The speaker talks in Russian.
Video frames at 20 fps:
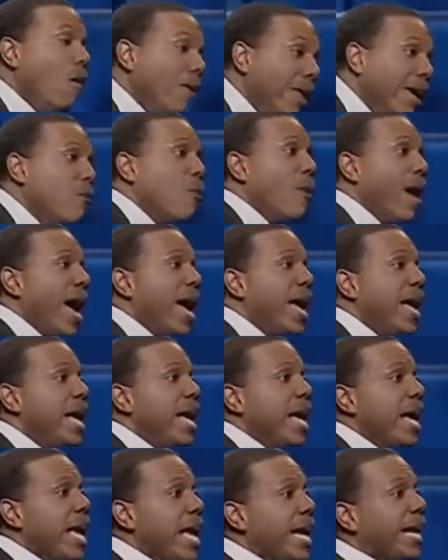Единственный
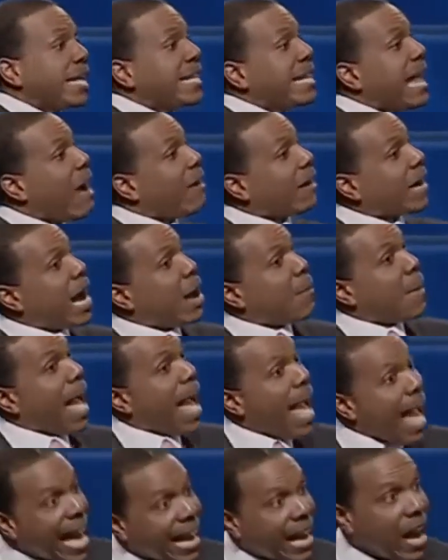способ дать дьяволу
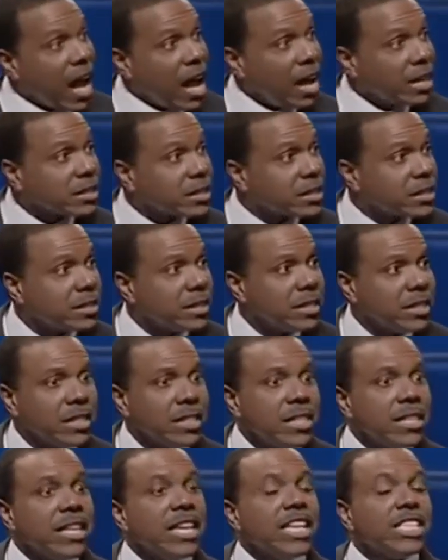возможность действовать —
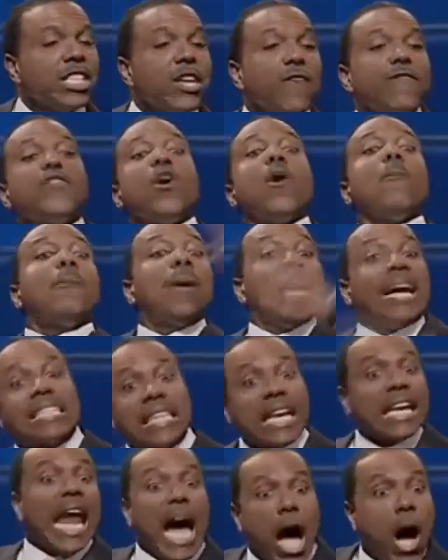снова вернуться к
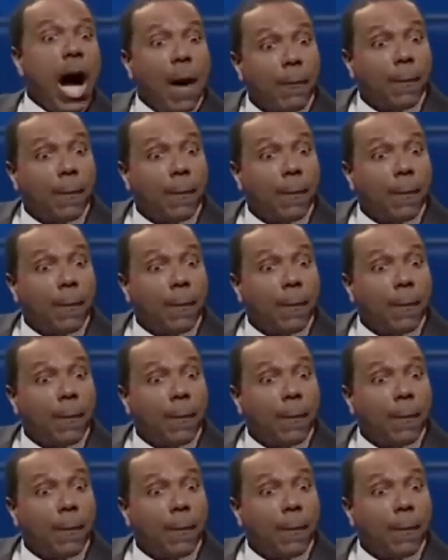закону.